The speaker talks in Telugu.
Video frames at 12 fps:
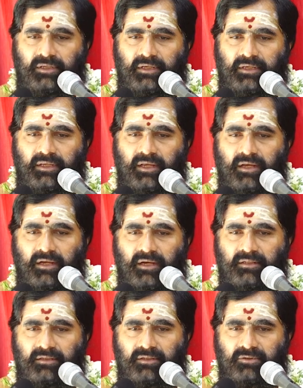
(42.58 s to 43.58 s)

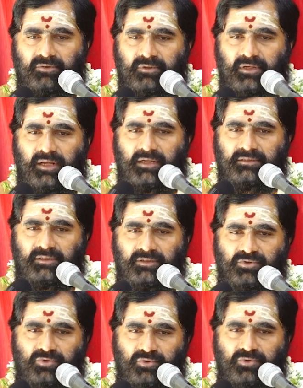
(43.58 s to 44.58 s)
యజ్ఞయాగాది క్రతువులను
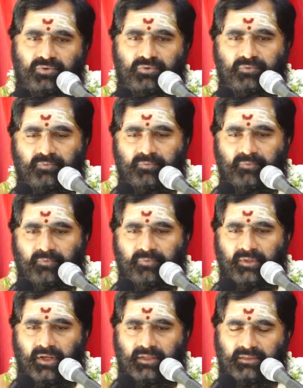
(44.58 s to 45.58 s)
ఆచరిస్తూ
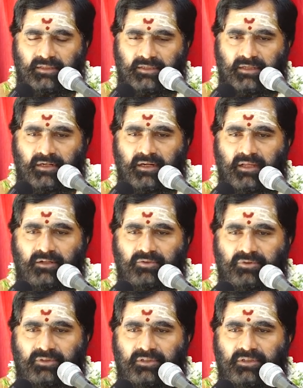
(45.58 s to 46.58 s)
అంతఃకరణాన్ని
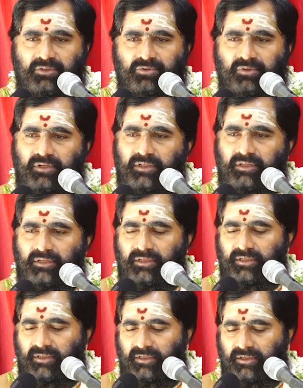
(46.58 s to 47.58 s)
శుద్ధి చేసుకొని
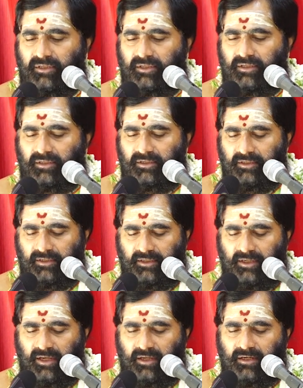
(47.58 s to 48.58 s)

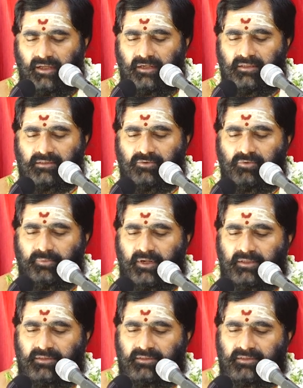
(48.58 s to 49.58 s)
జ్ఞానాన్ని
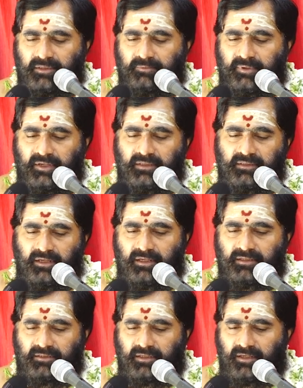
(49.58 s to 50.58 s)
సముపాదించే
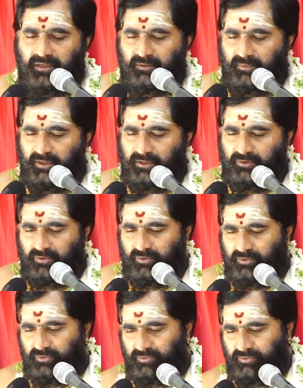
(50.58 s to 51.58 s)
ప్రయత్నాన్ని చేయాలి మానవులు